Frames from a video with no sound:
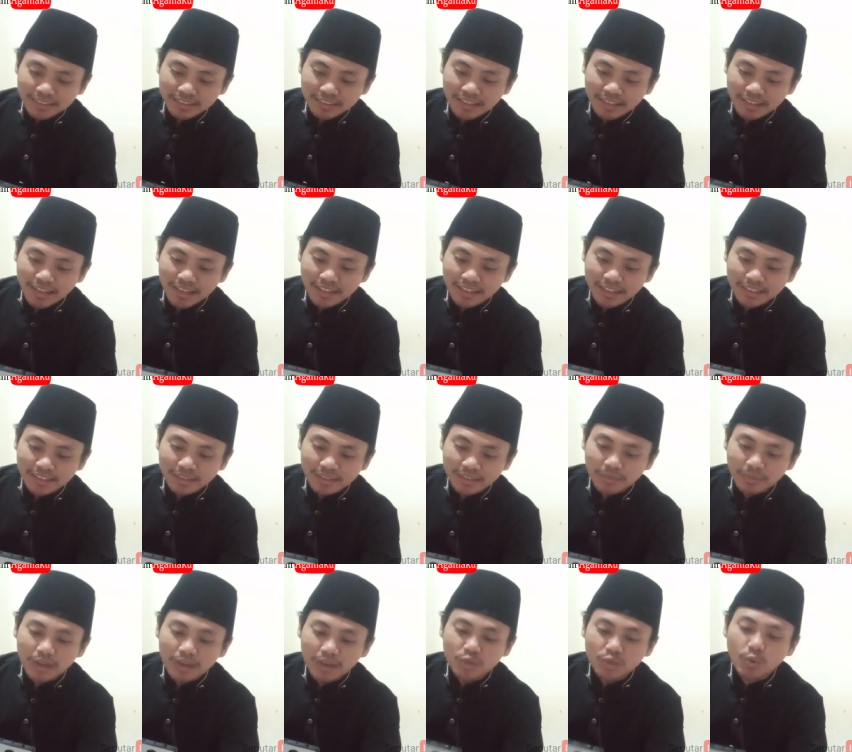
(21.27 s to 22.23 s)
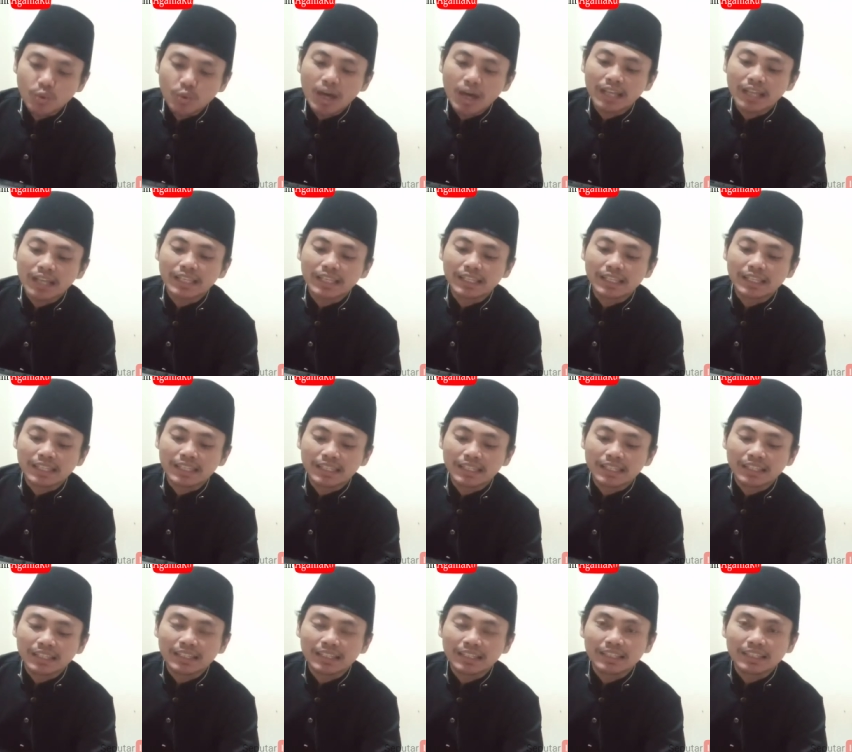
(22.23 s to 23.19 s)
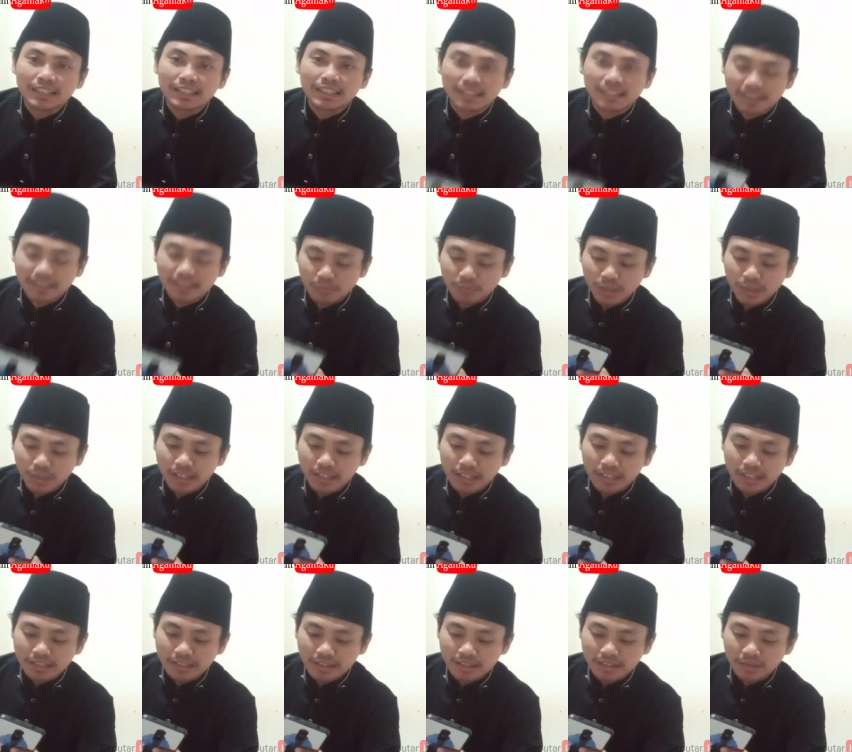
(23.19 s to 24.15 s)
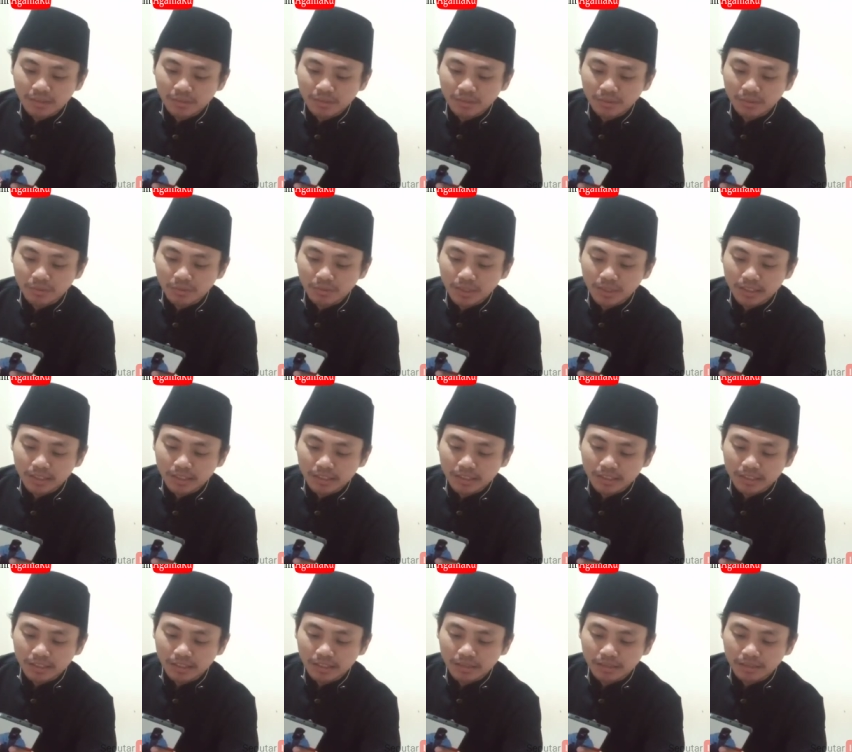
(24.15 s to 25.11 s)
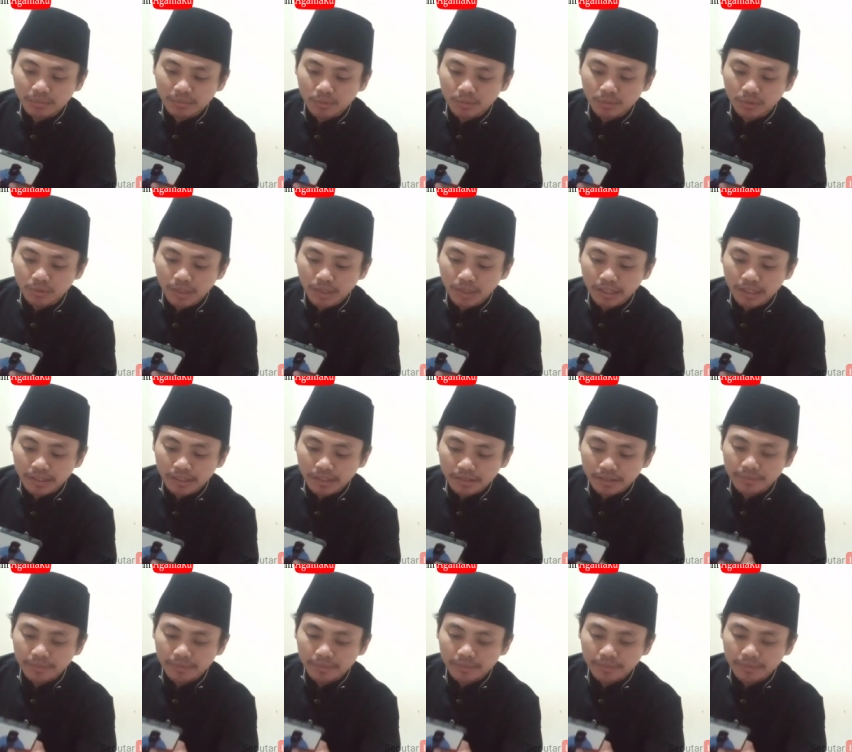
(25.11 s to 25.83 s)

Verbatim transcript: dari Banyuwangi. Kita mulai ya, 1 2 3, mulai.